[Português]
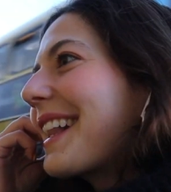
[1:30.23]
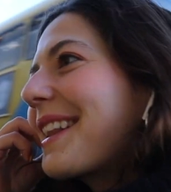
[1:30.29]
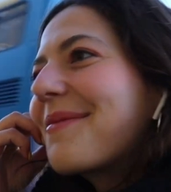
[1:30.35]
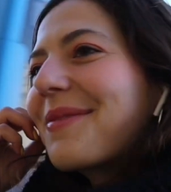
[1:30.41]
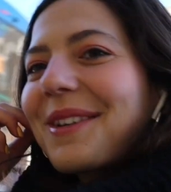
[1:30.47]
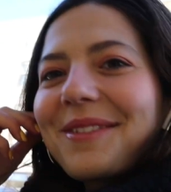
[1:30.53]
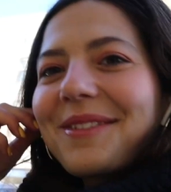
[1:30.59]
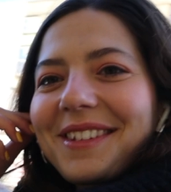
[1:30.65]

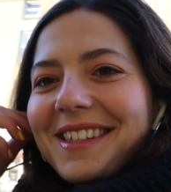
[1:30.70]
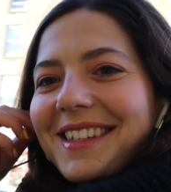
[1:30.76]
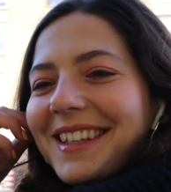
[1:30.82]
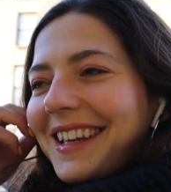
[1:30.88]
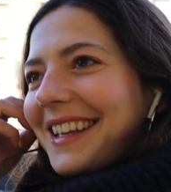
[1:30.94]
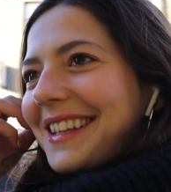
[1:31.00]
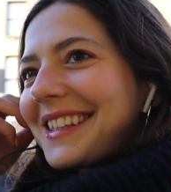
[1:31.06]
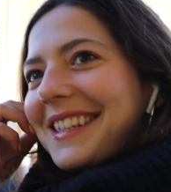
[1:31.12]
ela pra
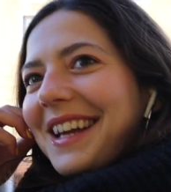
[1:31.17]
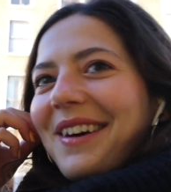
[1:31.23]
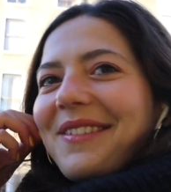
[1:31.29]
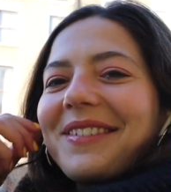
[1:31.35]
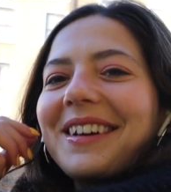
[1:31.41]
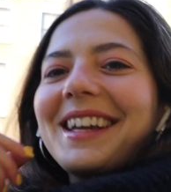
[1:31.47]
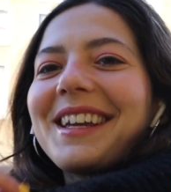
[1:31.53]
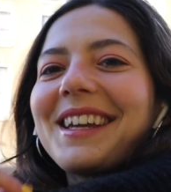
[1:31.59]
vocês.
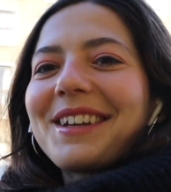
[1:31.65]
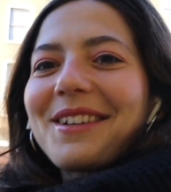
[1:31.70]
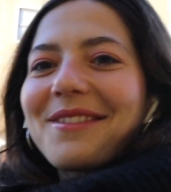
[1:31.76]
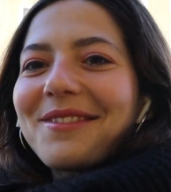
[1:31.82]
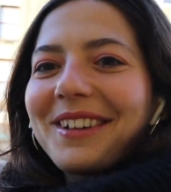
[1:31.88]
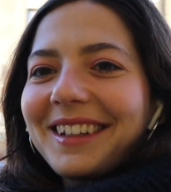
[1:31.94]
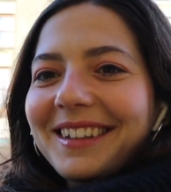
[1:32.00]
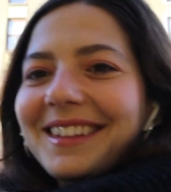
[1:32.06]
Calma aí
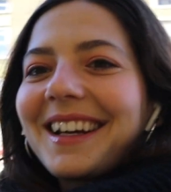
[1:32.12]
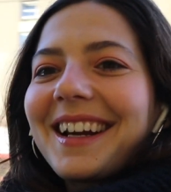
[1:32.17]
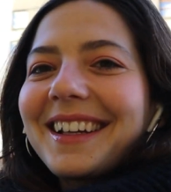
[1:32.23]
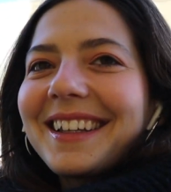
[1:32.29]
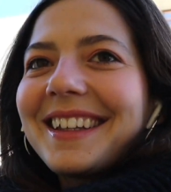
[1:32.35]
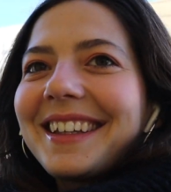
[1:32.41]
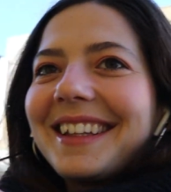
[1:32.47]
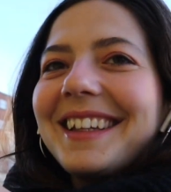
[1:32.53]
que eu vou
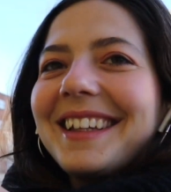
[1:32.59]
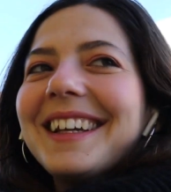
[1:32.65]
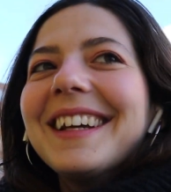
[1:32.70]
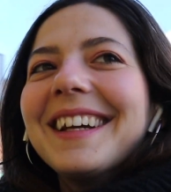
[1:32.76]
entrar aqui.